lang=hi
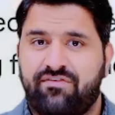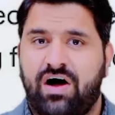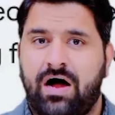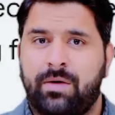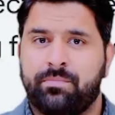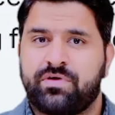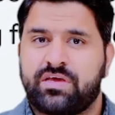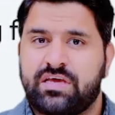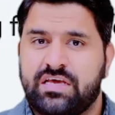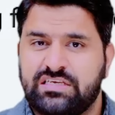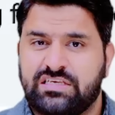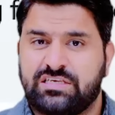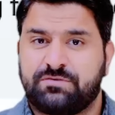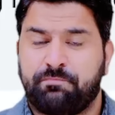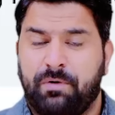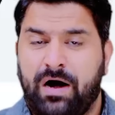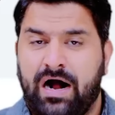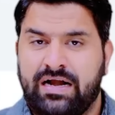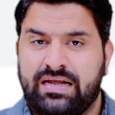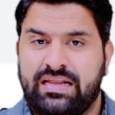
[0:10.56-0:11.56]
आवाम किस
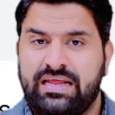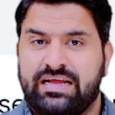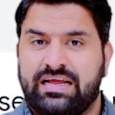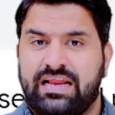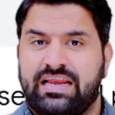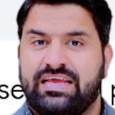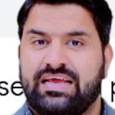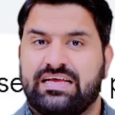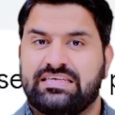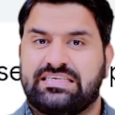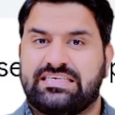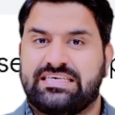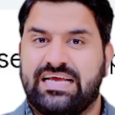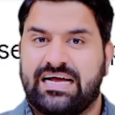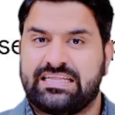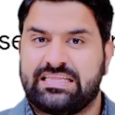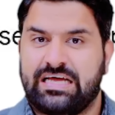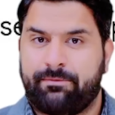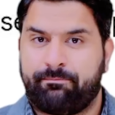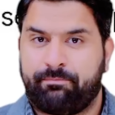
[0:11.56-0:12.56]
पार्टी के लिए
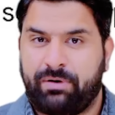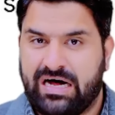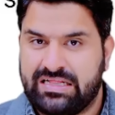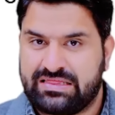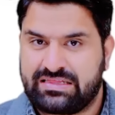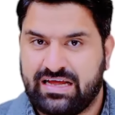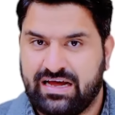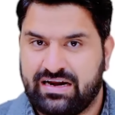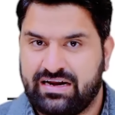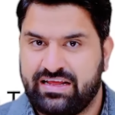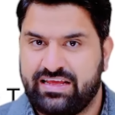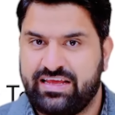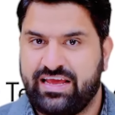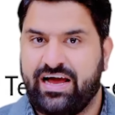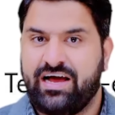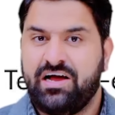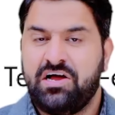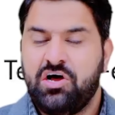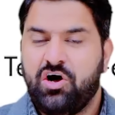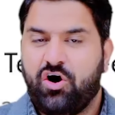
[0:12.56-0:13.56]
ज्यादा बात कर रही
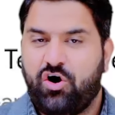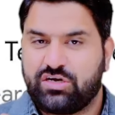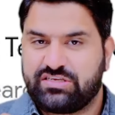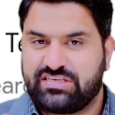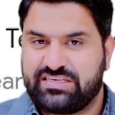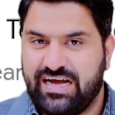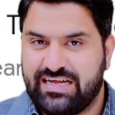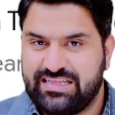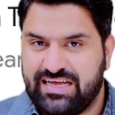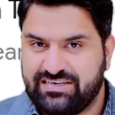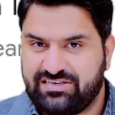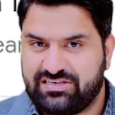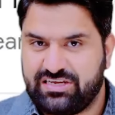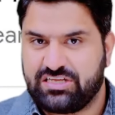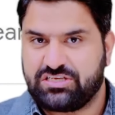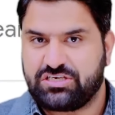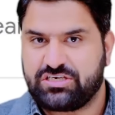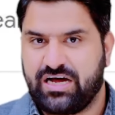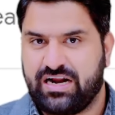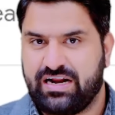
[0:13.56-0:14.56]
है और ज्यादा
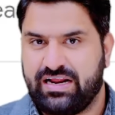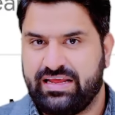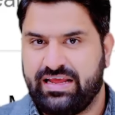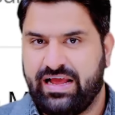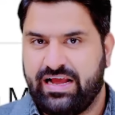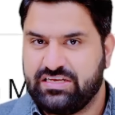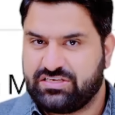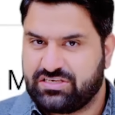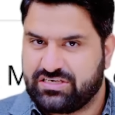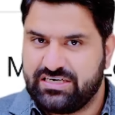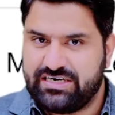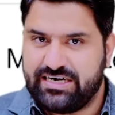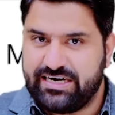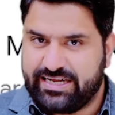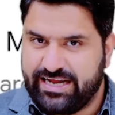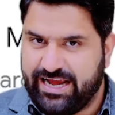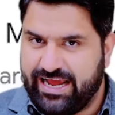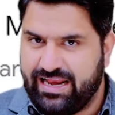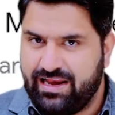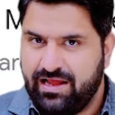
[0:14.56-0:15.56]
सर्च कर रही है इसकी
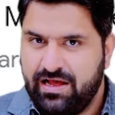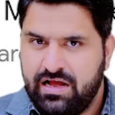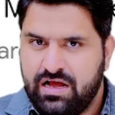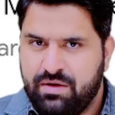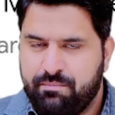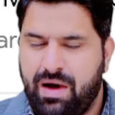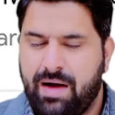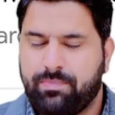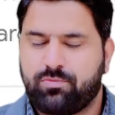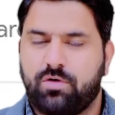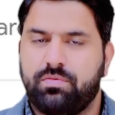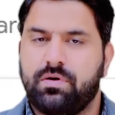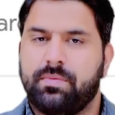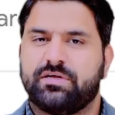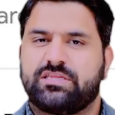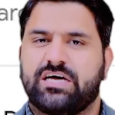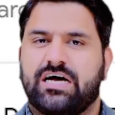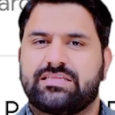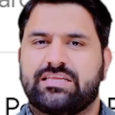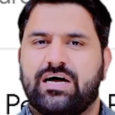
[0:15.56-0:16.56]
डिटेल मैं आपको भी
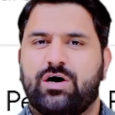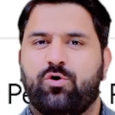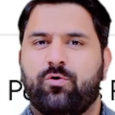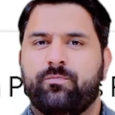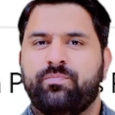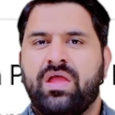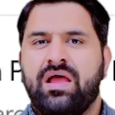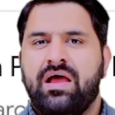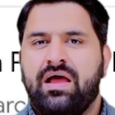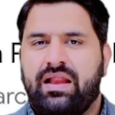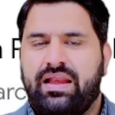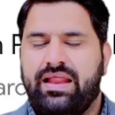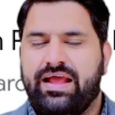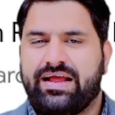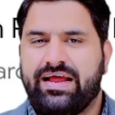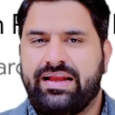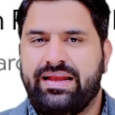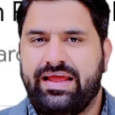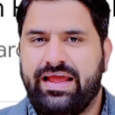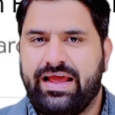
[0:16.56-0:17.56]
बताता हूं
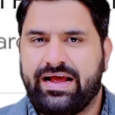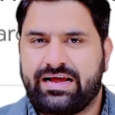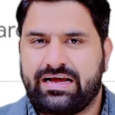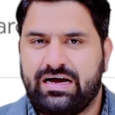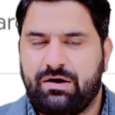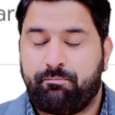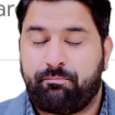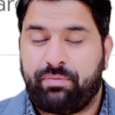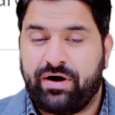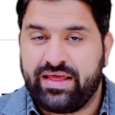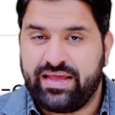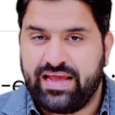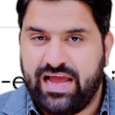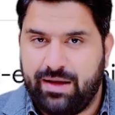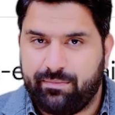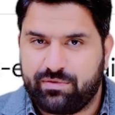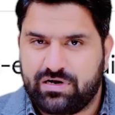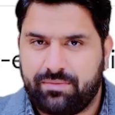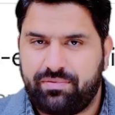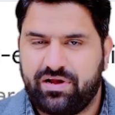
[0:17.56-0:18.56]
लेकिन एक बड़ी
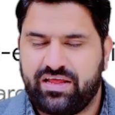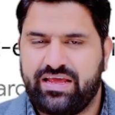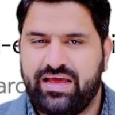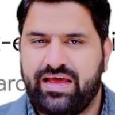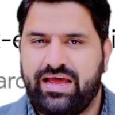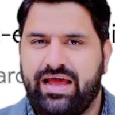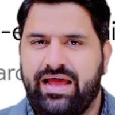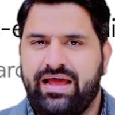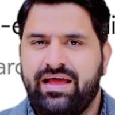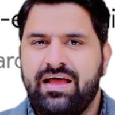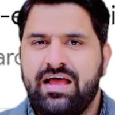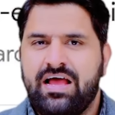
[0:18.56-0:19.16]
अहम खबर यह है